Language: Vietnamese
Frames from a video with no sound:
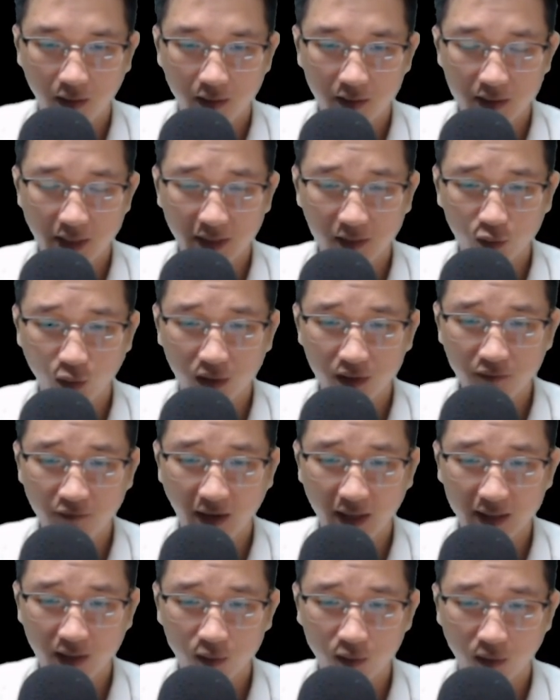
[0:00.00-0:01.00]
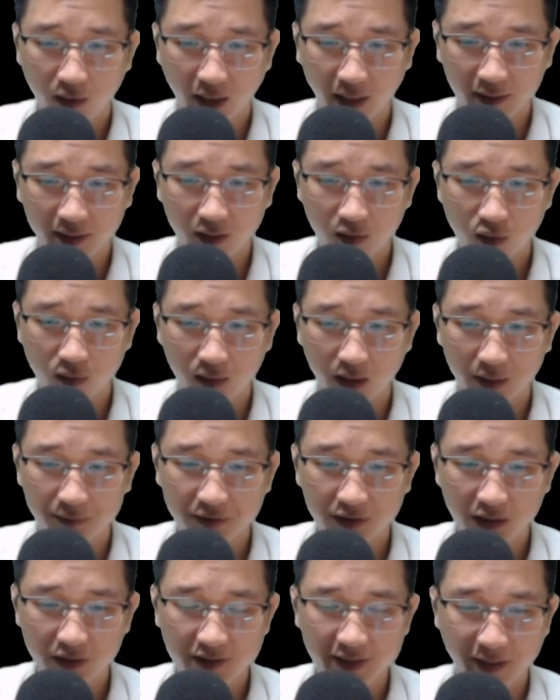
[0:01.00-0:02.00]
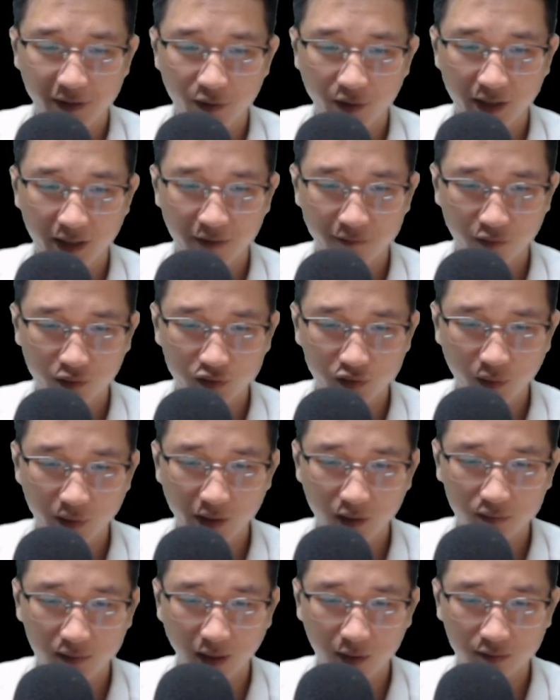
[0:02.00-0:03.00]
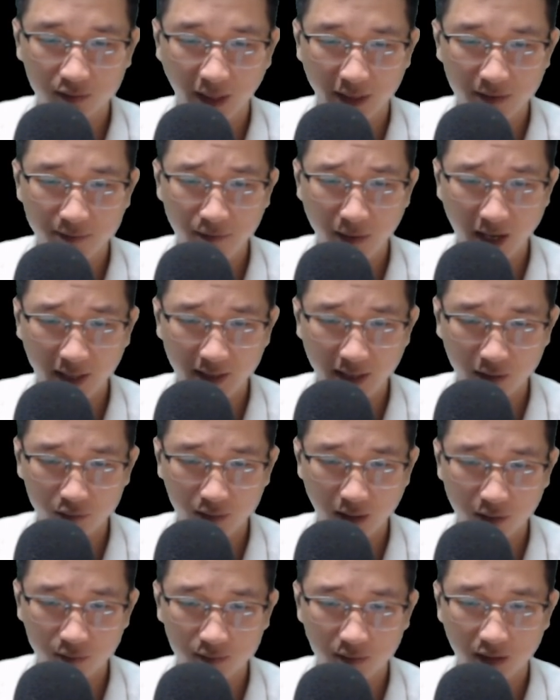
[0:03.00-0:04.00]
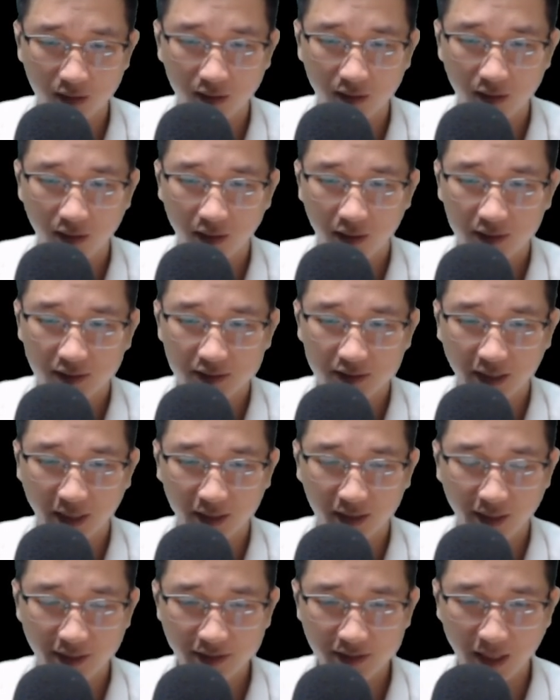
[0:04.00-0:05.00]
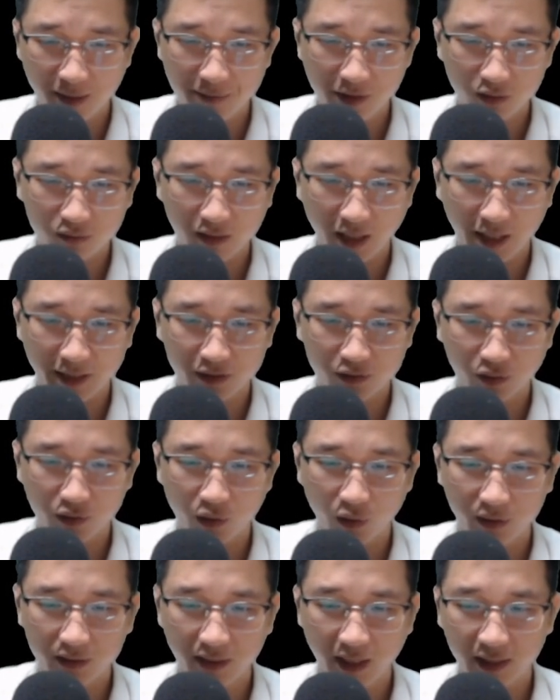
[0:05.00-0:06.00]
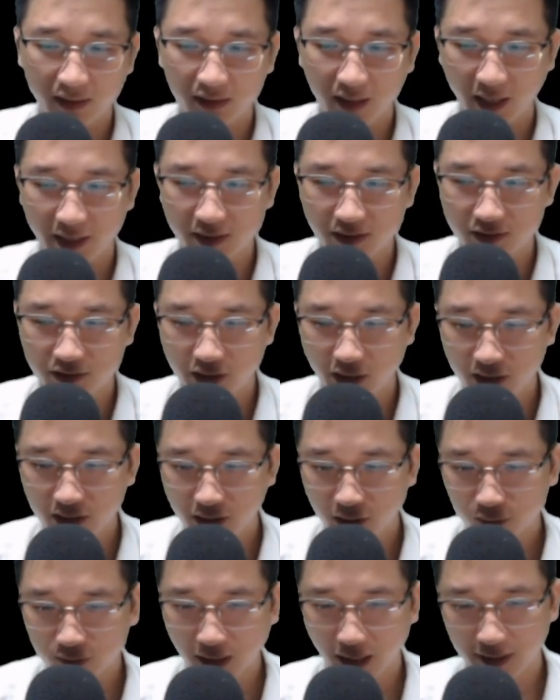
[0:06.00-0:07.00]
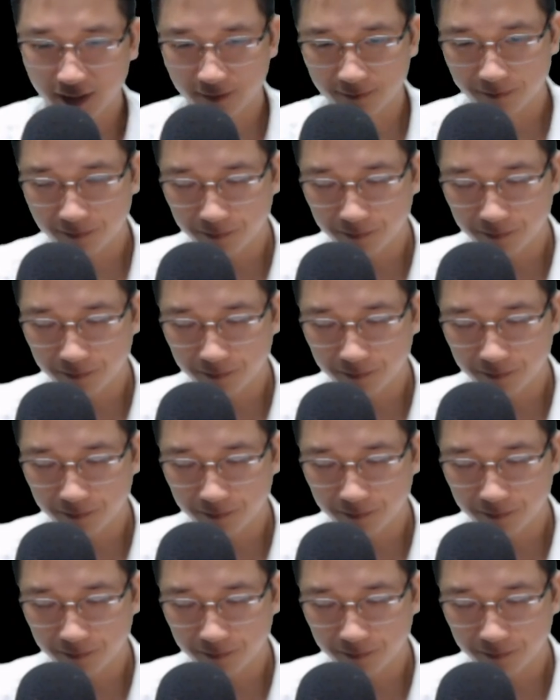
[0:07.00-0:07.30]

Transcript: Đế Tuấn và Đông Hoàng đã cùng hợp sức chỉ huy vô số yêu tộc đánh bại đạo tộc, giành lấy Trảm Yêu Thành rồi đổi tên thành Chiến Yêu Thành.